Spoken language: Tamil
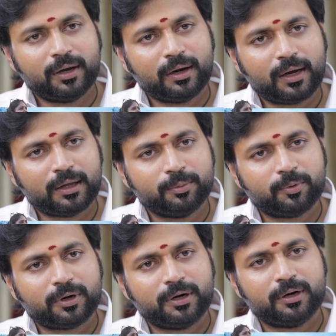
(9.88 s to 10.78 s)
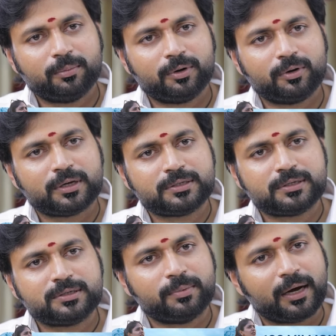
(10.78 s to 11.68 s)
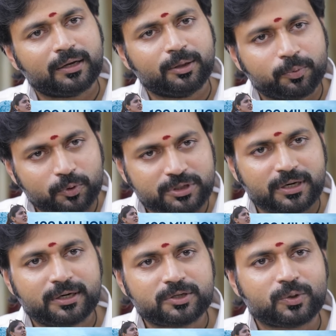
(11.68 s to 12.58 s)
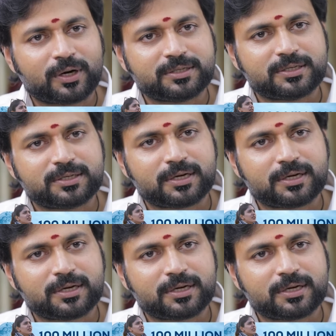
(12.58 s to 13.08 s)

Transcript: ஒரே நாள் ஆதி பொண்டாட்டி நம்பரும் கிடைச்சிருச்சு பாரதி புருஷனோட அட்ரஸும்